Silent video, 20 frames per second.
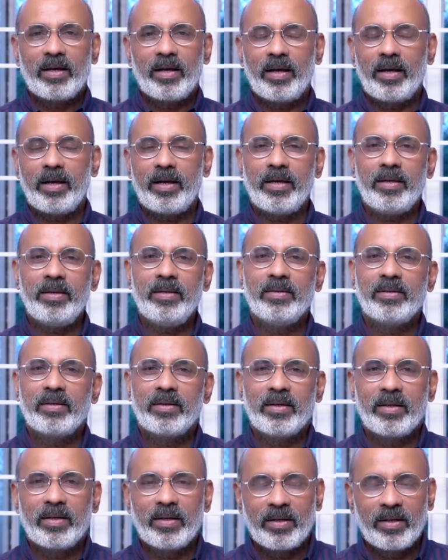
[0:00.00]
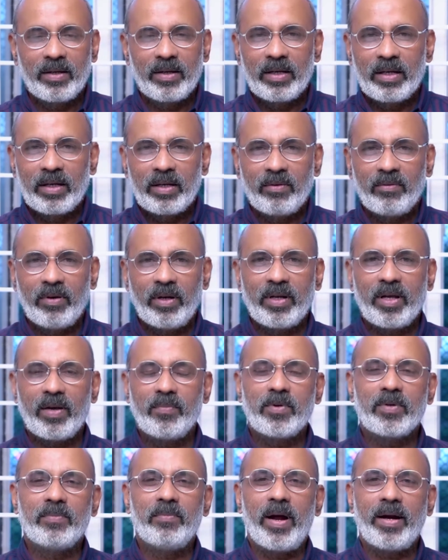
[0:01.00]
హాయ్ వెల్కమ్
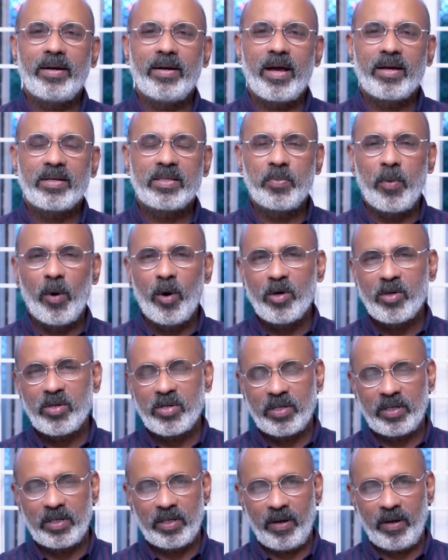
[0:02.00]
టు డాగ్ స్పోర్ట్స్